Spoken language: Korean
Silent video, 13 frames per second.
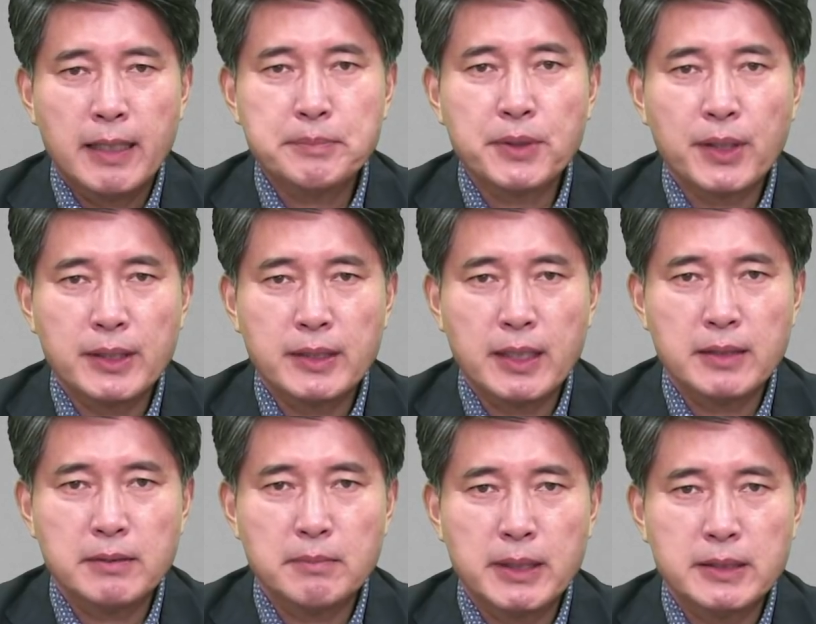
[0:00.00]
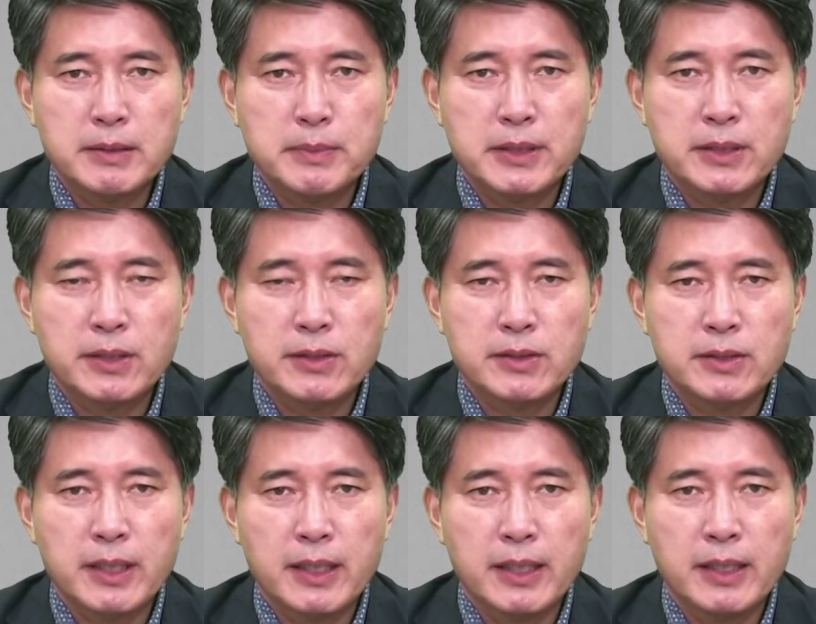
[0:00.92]
합격했다는 말씀을
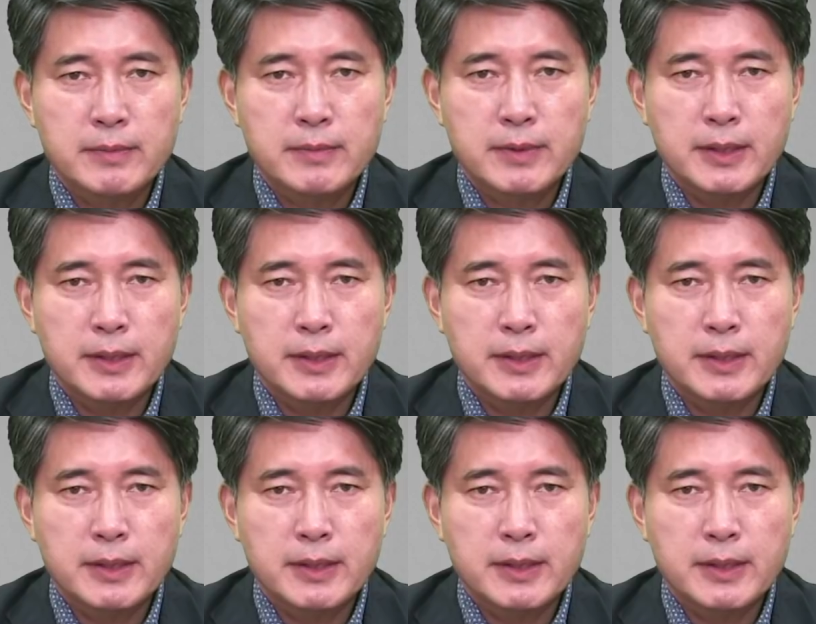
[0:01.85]
드렸는데,